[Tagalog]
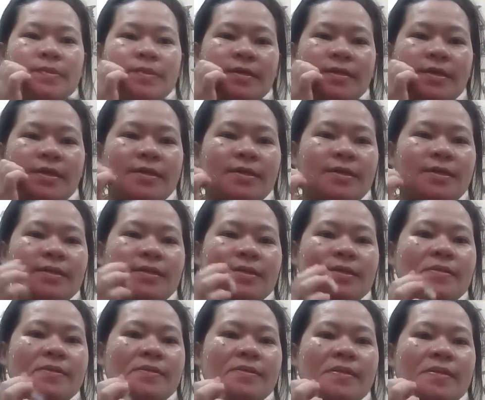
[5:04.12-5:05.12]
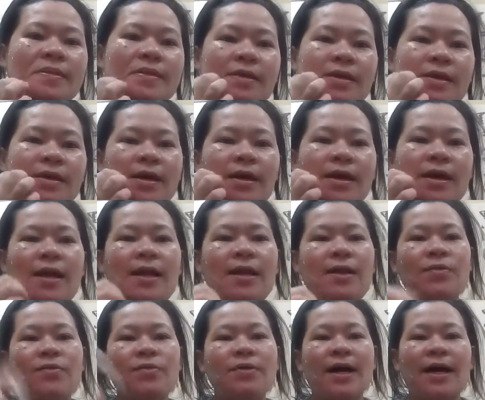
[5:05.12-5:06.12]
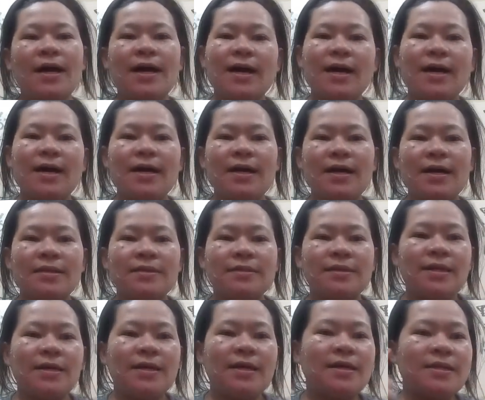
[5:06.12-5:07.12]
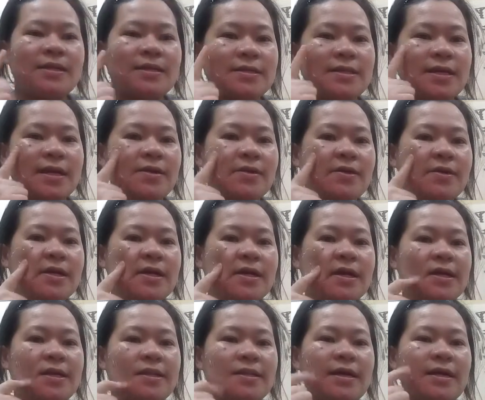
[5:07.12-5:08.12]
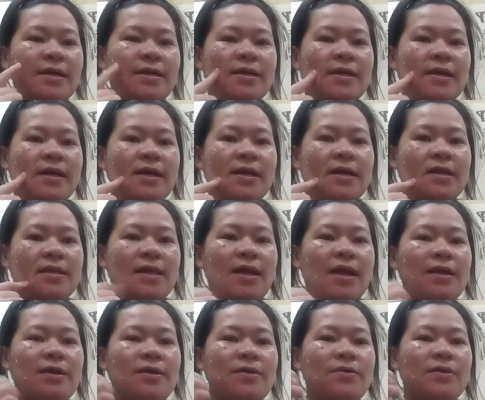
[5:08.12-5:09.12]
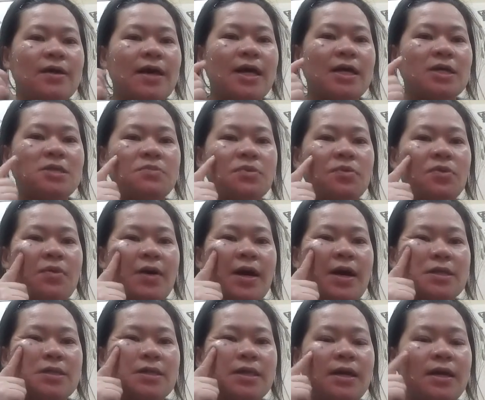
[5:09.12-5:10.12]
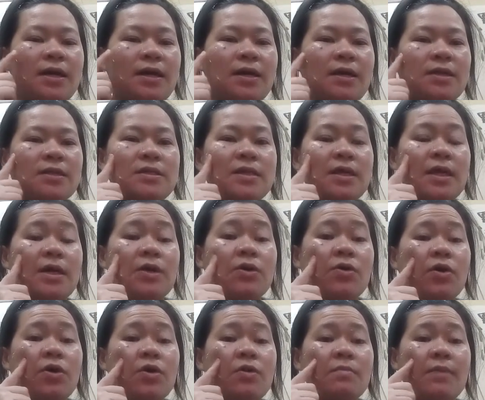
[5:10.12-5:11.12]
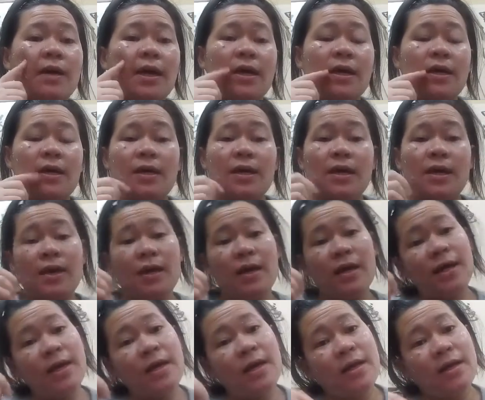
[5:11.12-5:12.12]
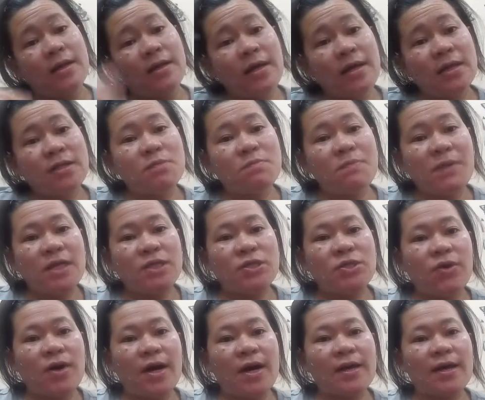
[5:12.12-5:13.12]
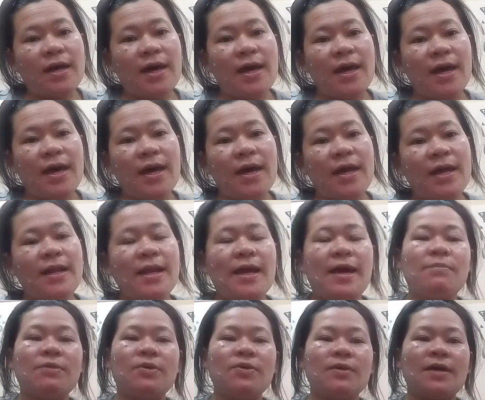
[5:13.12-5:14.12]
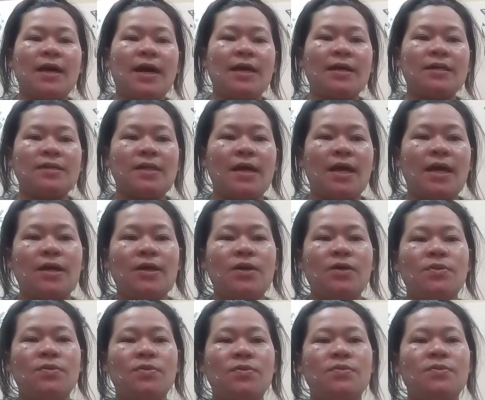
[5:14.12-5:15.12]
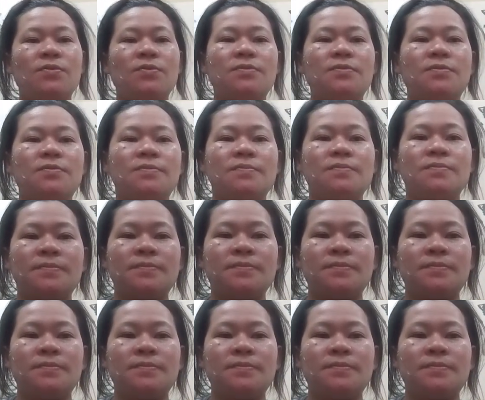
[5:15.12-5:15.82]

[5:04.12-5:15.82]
Ayan. Hello guys! Ayan na siya oh. Ang ganda niya. Thank you guys for watching. See you on my next video again. Love you guys. Thank you.